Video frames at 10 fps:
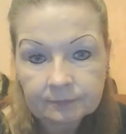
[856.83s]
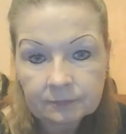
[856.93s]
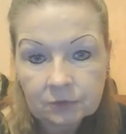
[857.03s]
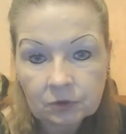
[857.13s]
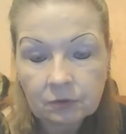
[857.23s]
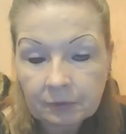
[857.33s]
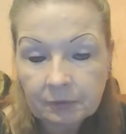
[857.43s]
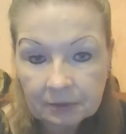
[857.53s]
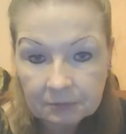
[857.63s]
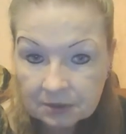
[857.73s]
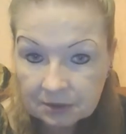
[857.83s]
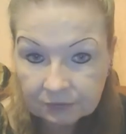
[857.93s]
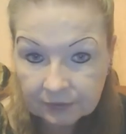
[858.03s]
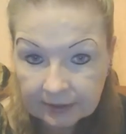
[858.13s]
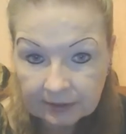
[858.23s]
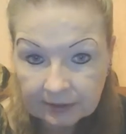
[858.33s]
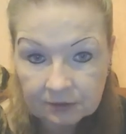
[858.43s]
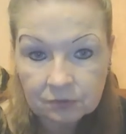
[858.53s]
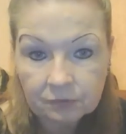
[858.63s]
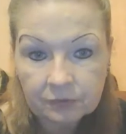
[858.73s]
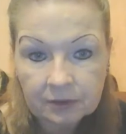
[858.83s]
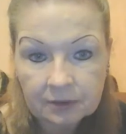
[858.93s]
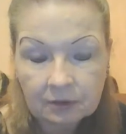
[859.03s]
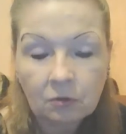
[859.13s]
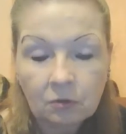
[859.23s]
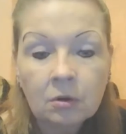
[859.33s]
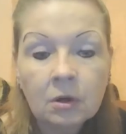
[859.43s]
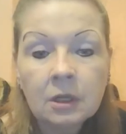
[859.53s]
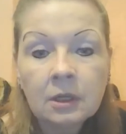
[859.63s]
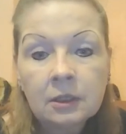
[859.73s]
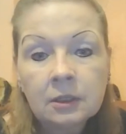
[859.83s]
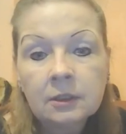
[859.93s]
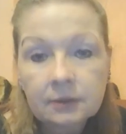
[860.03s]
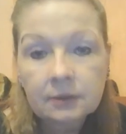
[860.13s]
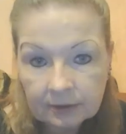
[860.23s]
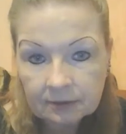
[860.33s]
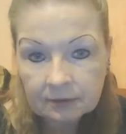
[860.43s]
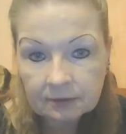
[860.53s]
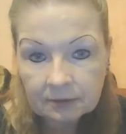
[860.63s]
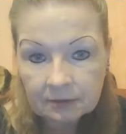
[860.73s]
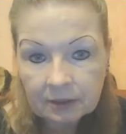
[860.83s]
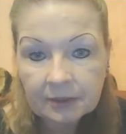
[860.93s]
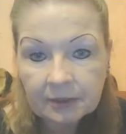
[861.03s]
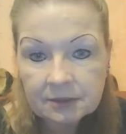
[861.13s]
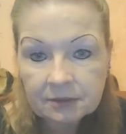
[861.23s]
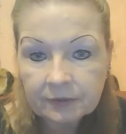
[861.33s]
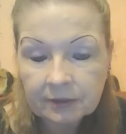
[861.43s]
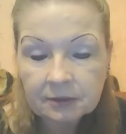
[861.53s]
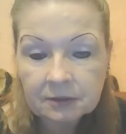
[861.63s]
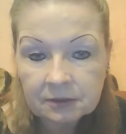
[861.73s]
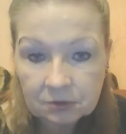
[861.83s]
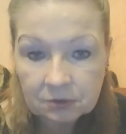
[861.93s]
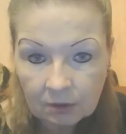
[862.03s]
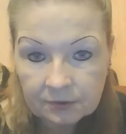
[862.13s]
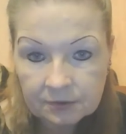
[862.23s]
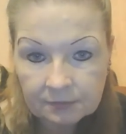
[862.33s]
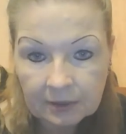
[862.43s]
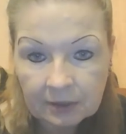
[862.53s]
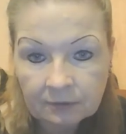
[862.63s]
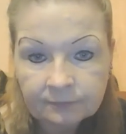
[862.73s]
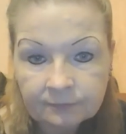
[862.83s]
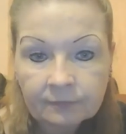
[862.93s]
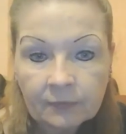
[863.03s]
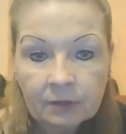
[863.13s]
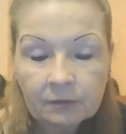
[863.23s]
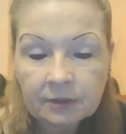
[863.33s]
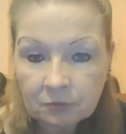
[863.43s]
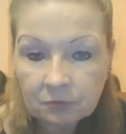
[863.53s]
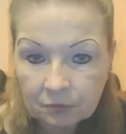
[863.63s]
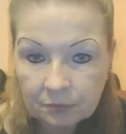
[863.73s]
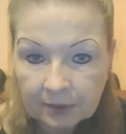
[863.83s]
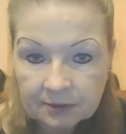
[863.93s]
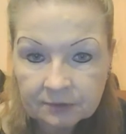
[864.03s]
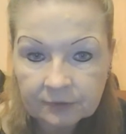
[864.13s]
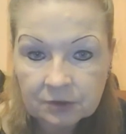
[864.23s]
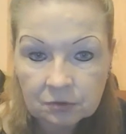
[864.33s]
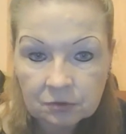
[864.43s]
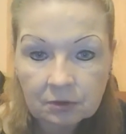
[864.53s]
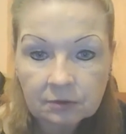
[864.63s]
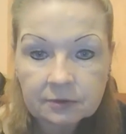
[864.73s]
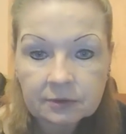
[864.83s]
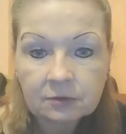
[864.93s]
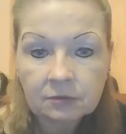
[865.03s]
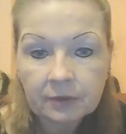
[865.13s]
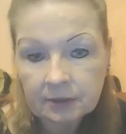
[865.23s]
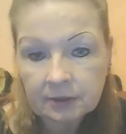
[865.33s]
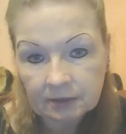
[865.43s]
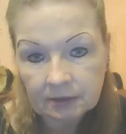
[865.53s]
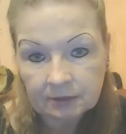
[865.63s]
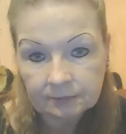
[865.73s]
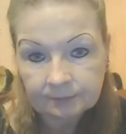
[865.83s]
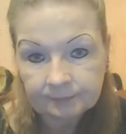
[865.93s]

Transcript: So, und wenn man nämlich nicht viel Geld hat, so wie ich auch, dann kann man sich was richtig Tolles machen, was dem Hund passt, was schön aussieht und was keiner hat.